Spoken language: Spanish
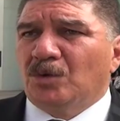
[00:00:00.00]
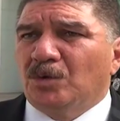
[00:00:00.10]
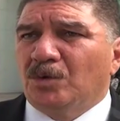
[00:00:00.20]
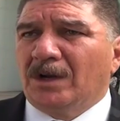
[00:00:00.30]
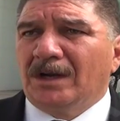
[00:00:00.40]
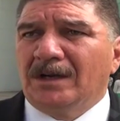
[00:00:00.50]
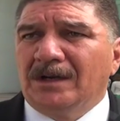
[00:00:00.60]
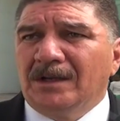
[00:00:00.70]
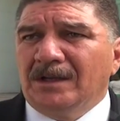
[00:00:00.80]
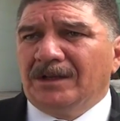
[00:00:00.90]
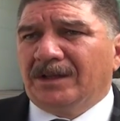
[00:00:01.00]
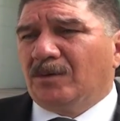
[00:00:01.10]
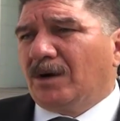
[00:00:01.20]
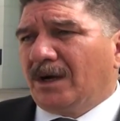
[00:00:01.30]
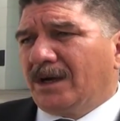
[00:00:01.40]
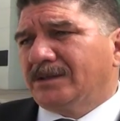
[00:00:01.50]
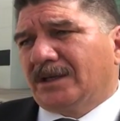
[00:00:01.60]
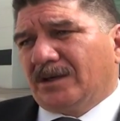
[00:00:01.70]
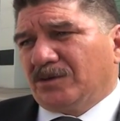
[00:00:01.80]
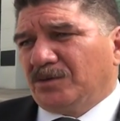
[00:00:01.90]
Cultural de Oaxaca es el
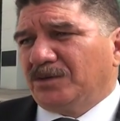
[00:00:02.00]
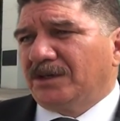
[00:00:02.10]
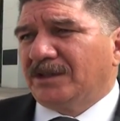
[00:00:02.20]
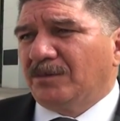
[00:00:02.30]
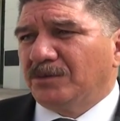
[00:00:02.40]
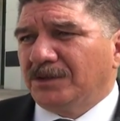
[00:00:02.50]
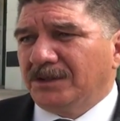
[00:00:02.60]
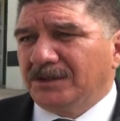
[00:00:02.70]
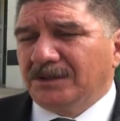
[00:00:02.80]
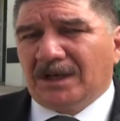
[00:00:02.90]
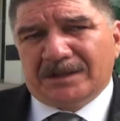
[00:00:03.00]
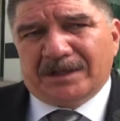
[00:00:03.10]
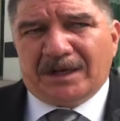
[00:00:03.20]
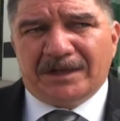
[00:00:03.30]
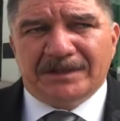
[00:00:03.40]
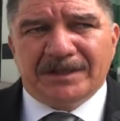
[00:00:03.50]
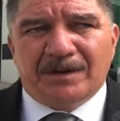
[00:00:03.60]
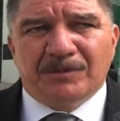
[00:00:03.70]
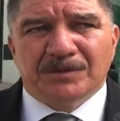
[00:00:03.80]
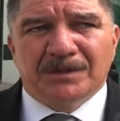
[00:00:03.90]
que nosotros ya, estamos, ya, ya
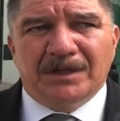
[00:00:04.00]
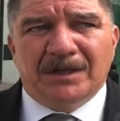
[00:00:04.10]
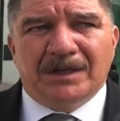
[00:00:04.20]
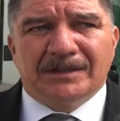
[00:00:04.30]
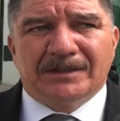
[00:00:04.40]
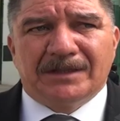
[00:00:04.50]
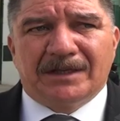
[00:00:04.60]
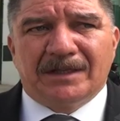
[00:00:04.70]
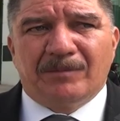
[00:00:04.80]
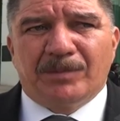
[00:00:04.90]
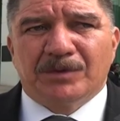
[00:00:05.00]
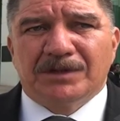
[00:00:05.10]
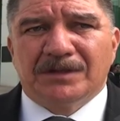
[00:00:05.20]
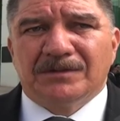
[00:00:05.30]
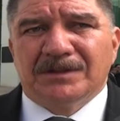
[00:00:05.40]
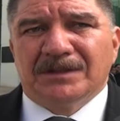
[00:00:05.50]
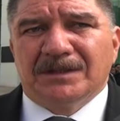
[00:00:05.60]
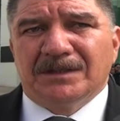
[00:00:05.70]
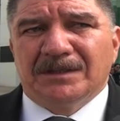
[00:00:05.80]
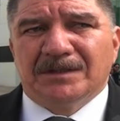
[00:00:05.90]
iniciamos, ese se queda en proceso,
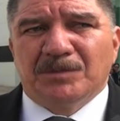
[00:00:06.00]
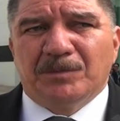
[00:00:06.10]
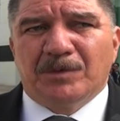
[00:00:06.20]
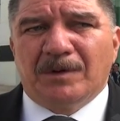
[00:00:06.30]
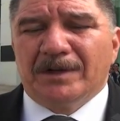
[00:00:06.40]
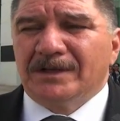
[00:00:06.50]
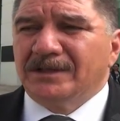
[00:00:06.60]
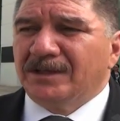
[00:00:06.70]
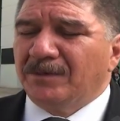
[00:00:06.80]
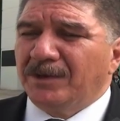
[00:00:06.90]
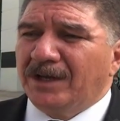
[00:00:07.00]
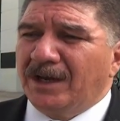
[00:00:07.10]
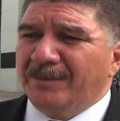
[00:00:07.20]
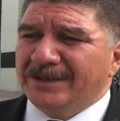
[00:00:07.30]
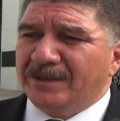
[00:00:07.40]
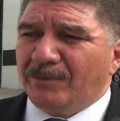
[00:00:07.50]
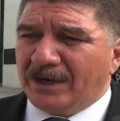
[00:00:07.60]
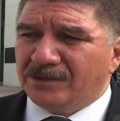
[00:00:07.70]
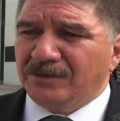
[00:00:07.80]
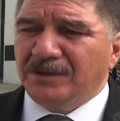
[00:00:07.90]
ese es muy probable que se termine en el mes de
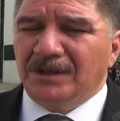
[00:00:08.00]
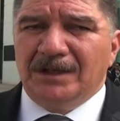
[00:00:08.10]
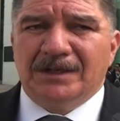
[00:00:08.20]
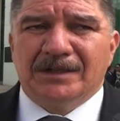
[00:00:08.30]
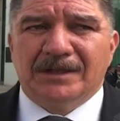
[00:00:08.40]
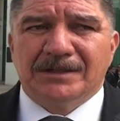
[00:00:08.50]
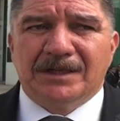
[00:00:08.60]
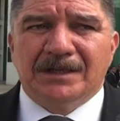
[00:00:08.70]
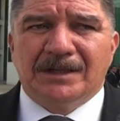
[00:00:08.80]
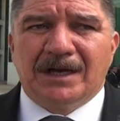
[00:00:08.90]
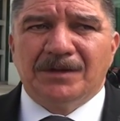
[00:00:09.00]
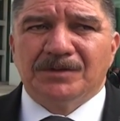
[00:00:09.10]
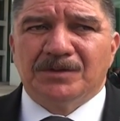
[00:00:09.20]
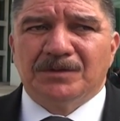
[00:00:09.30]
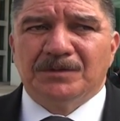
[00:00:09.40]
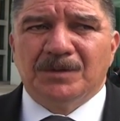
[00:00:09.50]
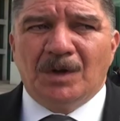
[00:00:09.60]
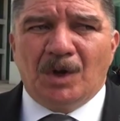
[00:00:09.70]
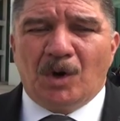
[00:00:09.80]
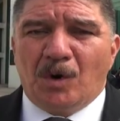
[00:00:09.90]
marzo del siguiente año. Son
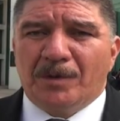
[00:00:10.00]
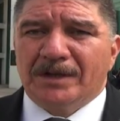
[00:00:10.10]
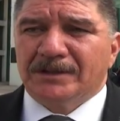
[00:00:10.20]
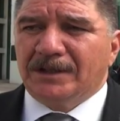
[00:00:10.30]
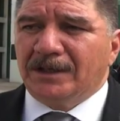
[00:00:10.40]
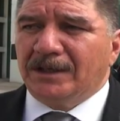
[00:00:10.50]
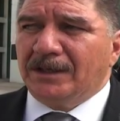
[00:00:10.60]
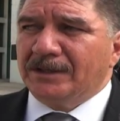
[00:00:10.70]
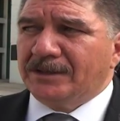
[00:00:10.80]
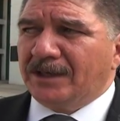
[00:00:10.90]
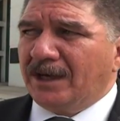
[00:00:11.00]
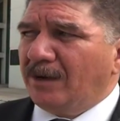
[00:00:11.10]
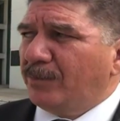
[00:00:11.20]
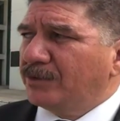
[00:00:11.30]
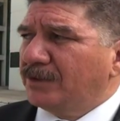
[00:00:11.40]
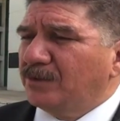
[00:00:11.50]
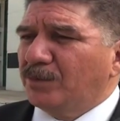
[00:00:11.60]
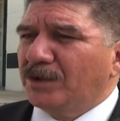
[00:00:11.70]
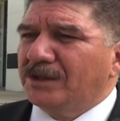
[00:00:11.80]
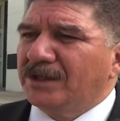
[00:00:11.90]
obras que se quedan en proceso
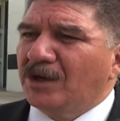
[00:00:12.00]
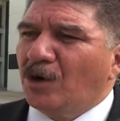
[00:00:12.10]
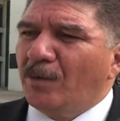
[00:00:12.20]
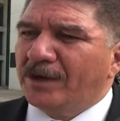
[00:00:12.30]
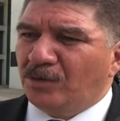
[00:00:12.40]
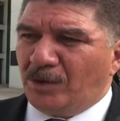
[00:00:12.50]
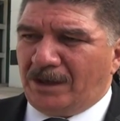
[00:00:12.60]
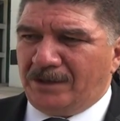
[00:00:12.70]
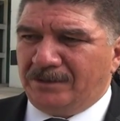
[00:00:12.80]
porque tienen cobertura.